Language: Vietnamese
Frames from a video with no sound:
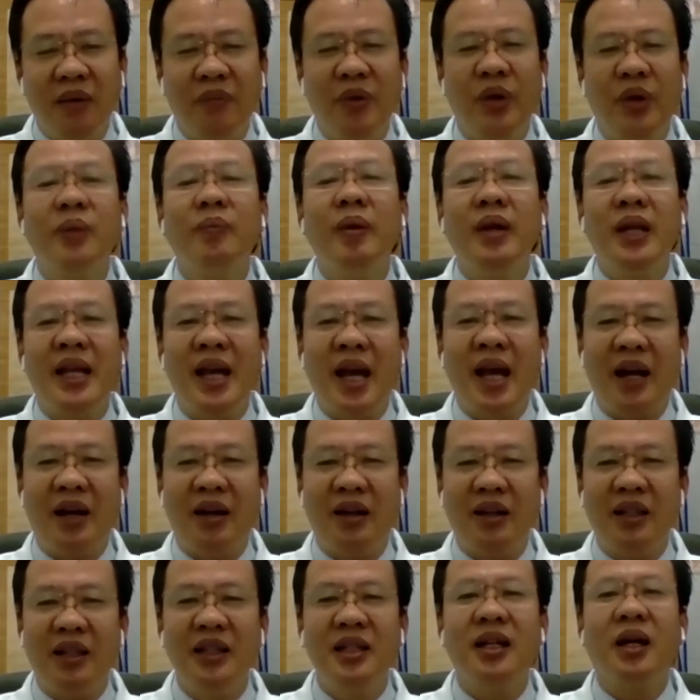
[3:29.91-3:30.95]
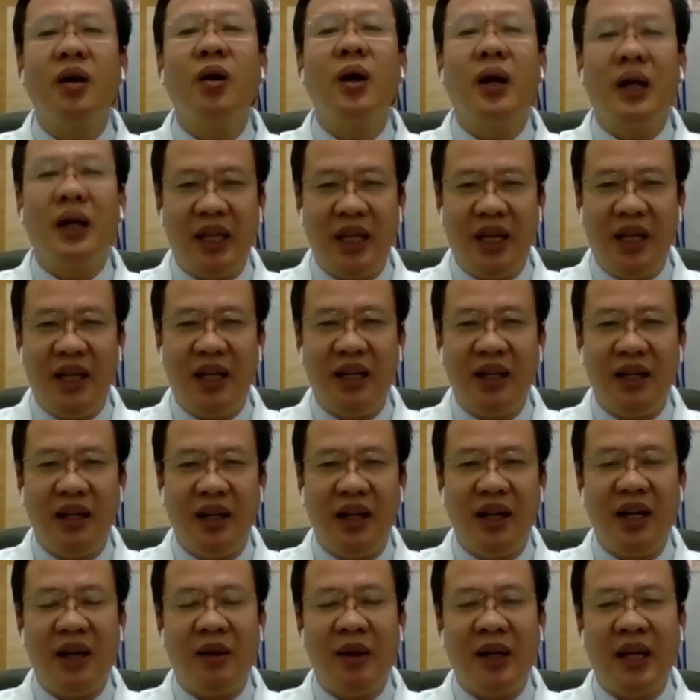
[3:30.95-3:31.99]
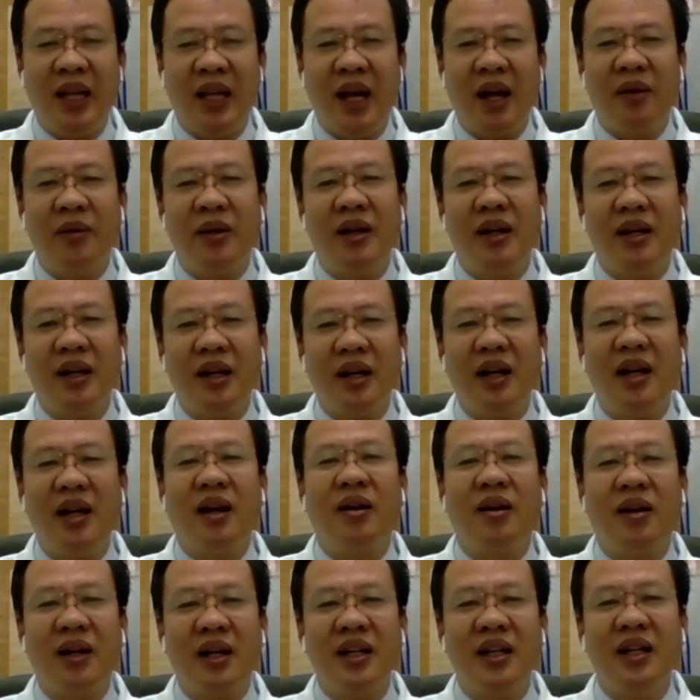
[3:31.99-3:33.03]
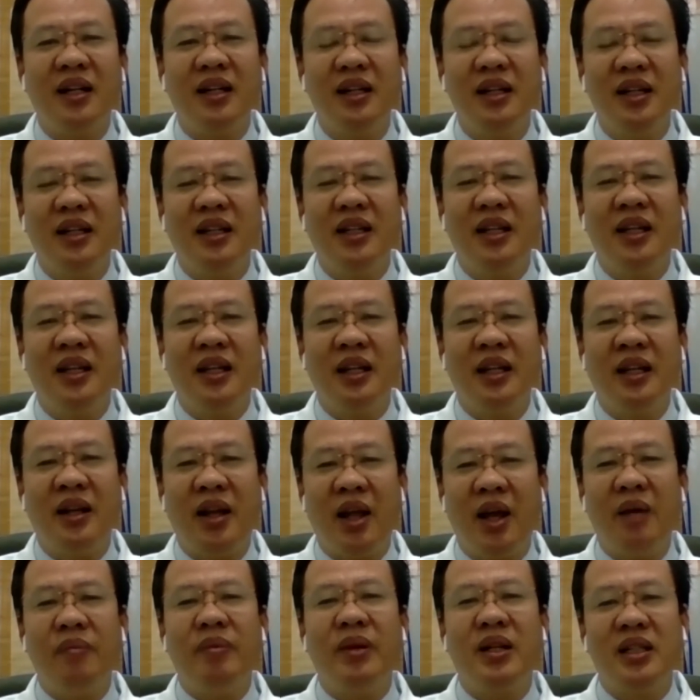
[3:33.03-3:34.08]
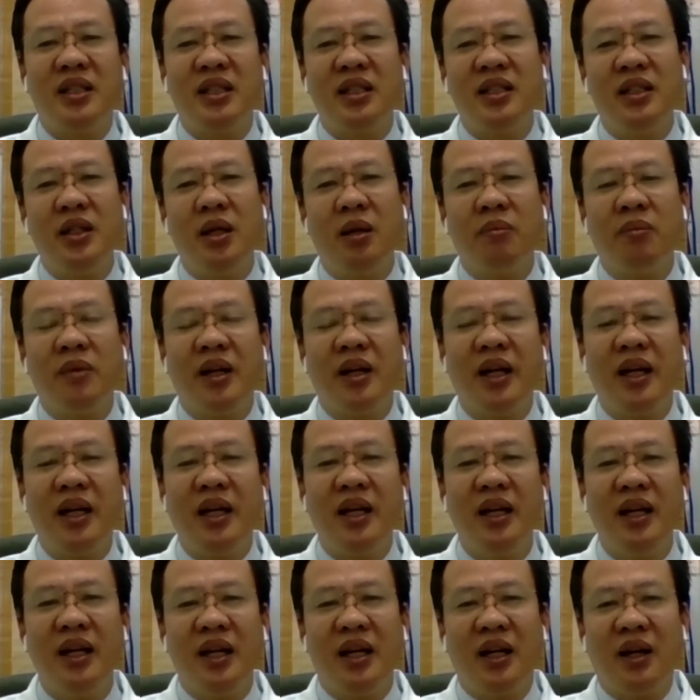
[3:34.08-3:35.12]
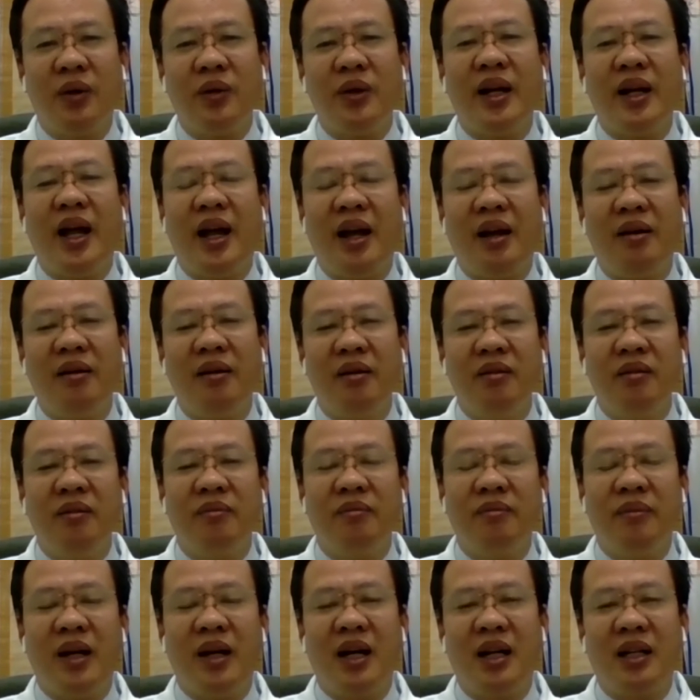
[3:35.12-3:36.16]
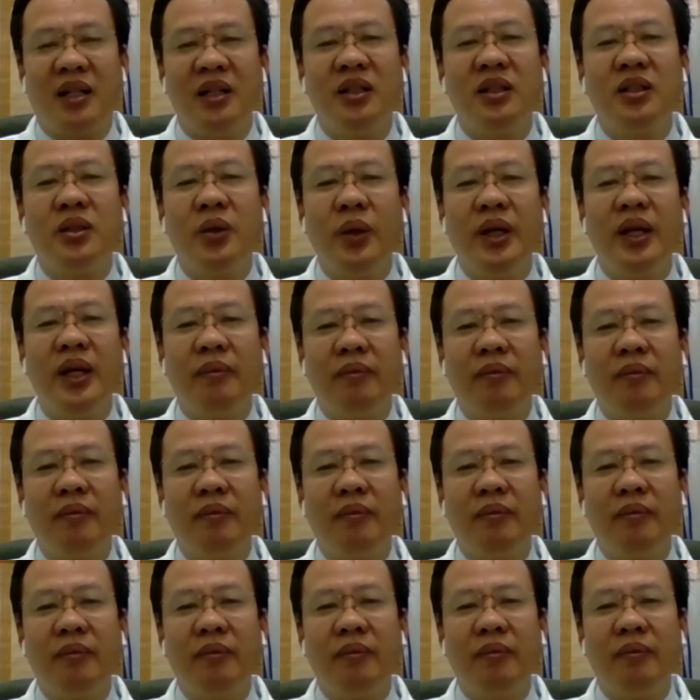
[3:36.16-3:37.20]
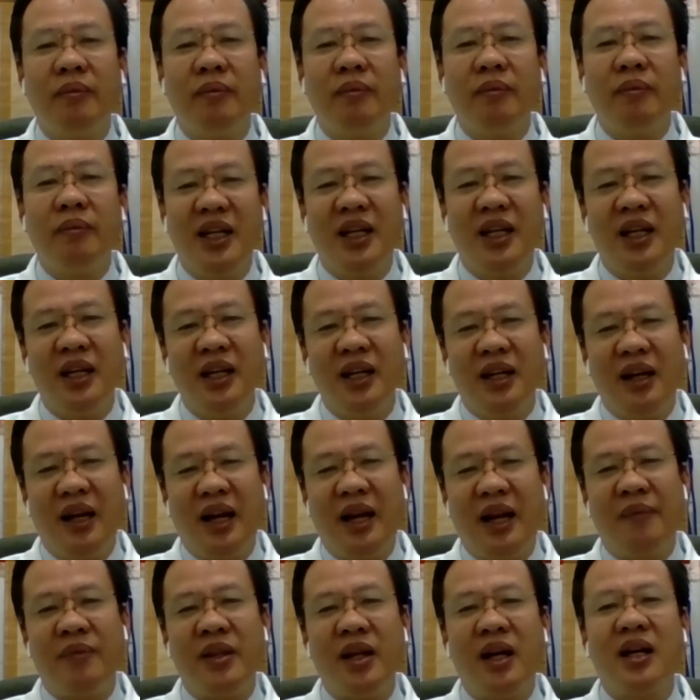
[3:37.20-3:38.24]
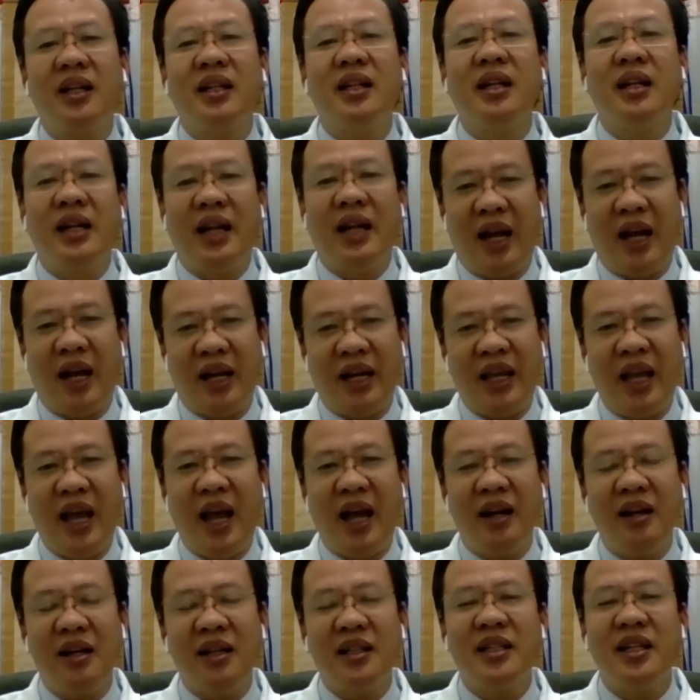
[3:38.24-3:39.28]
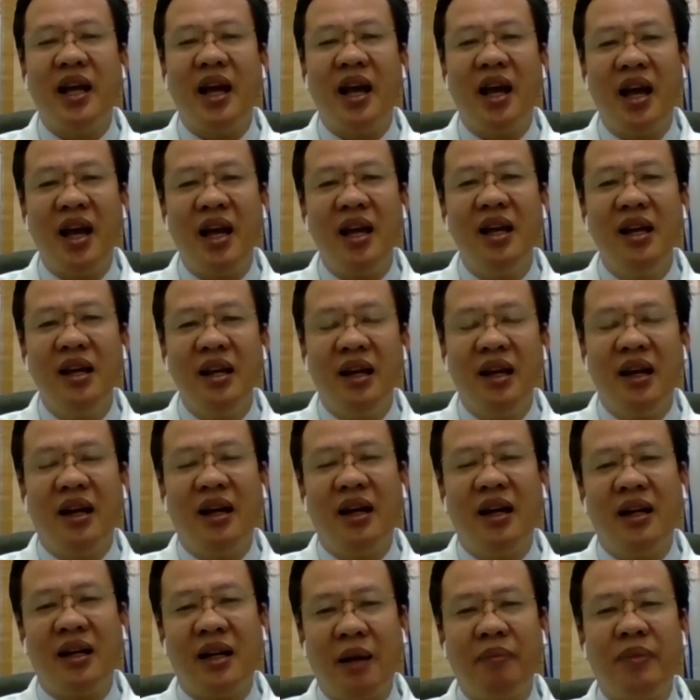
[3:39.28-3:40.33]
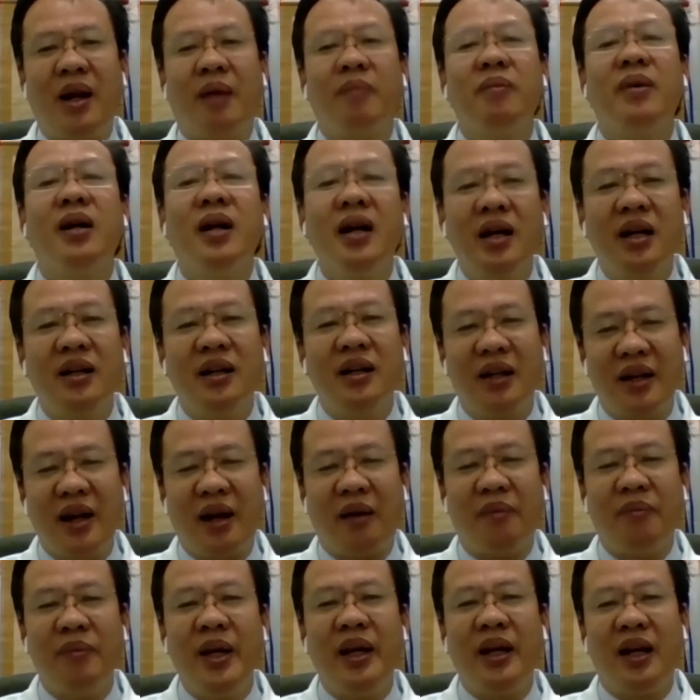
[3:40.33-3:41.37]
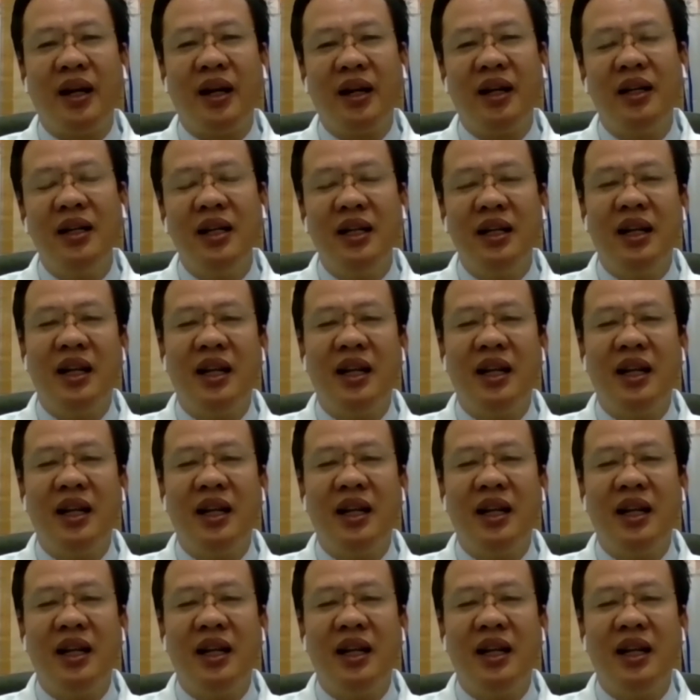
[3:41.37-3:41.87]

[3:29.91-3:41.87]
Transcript: biểu bì da nó chưa có hoàn thiện cái làn da của nó rất là non nớt thì nếu mình sử dụng cái khẩu trang mà thường xuyên mà không đúng cách thì làm cho cái tình trạng da nó sẽ à, trầm trọng hơn đặc biệt á,